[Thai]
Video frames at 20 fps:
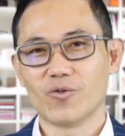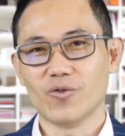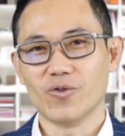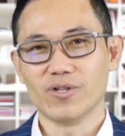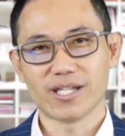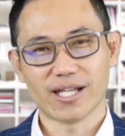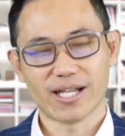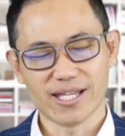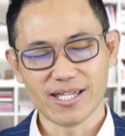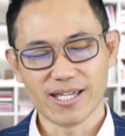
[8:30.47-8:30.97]
คุณ
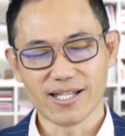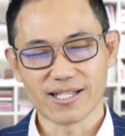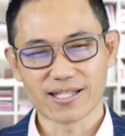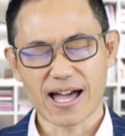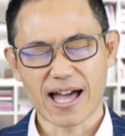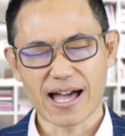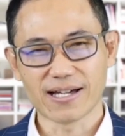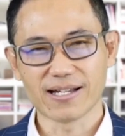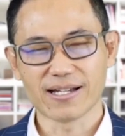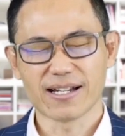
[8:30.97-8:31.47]
จะได้ยิน
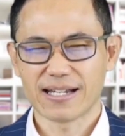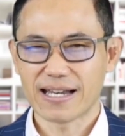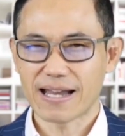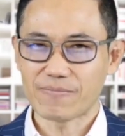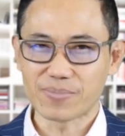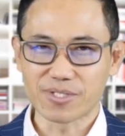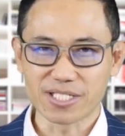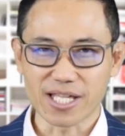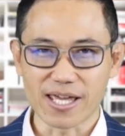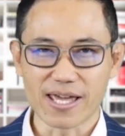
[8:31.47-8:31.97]
ทั้ง
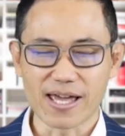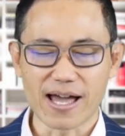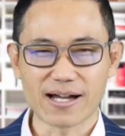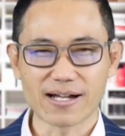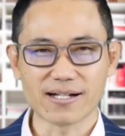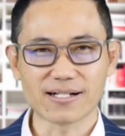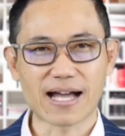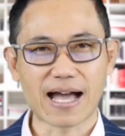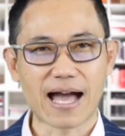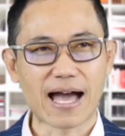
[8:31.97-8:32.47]
น้ำเสียง
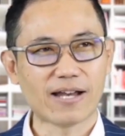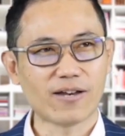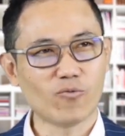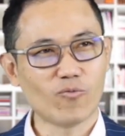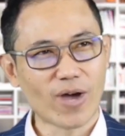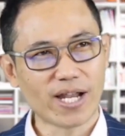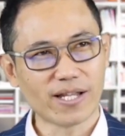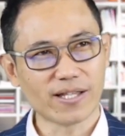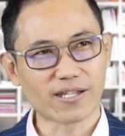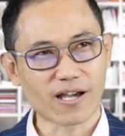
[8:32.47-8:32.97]
การ
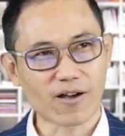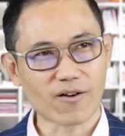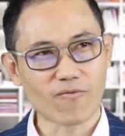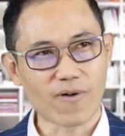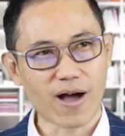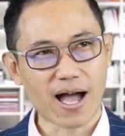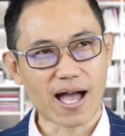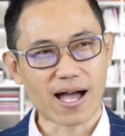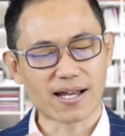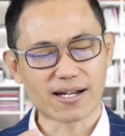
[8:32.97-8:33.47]
เว้นจัง
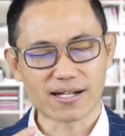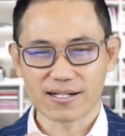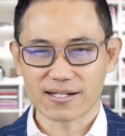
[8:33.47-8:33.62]
หวะ